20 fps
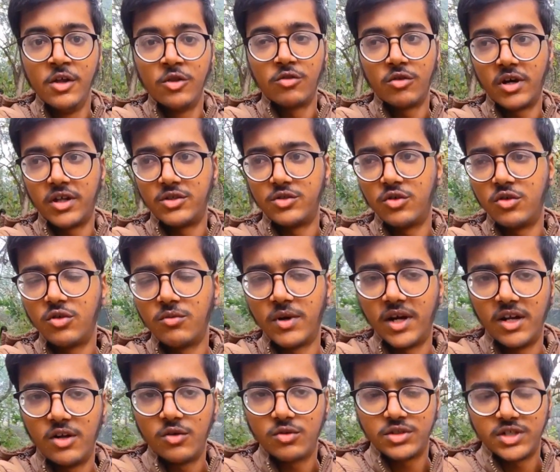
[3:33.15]
सो गाइज जो लोग
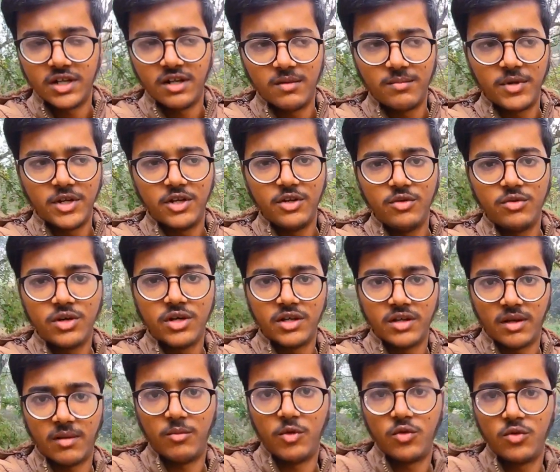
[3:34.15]
भाई लोग चैनल पर न्यू है
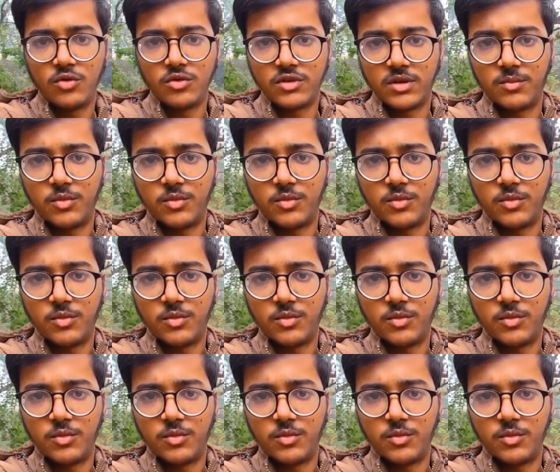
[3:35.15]
हम लोगों को